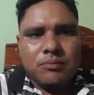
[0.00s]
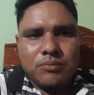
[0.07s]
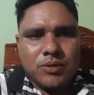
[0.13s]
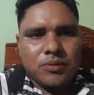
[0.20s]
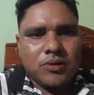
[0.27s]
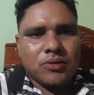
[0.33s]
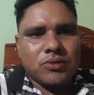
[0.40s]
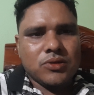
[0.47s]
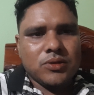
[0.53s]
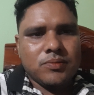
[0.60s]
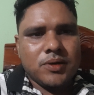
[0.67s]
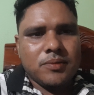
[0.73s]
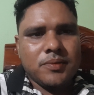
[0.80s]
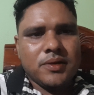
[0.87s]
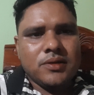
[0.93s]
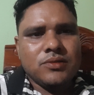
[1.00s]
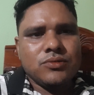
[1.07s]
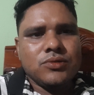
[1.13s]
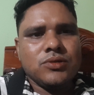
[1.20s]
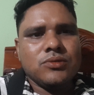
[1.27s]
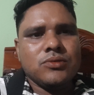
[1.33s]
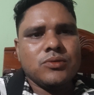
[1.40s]
ব্যবহার করতে পারবেন
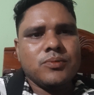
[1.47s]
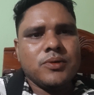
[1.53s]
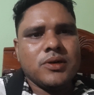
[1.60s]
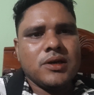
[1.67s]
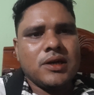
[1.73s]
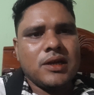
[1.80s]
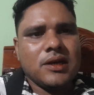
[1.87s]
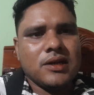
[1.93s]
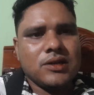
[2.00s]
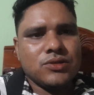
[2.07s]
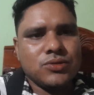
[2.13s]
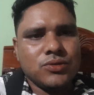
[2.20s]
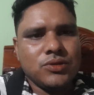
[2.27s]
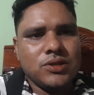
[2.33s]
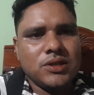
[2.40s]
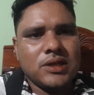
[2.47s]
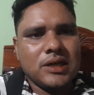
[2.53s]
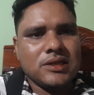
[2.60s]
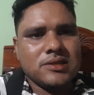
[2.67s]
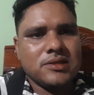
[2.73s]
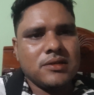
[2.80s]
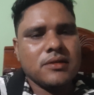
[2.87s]
যদি কোনো প্রকার হালকা সর্দি
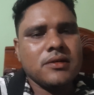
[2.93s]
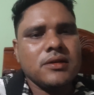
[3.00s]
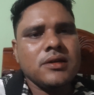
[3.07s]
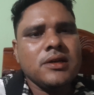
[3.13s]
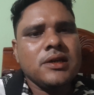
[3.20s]
কাশ থাকে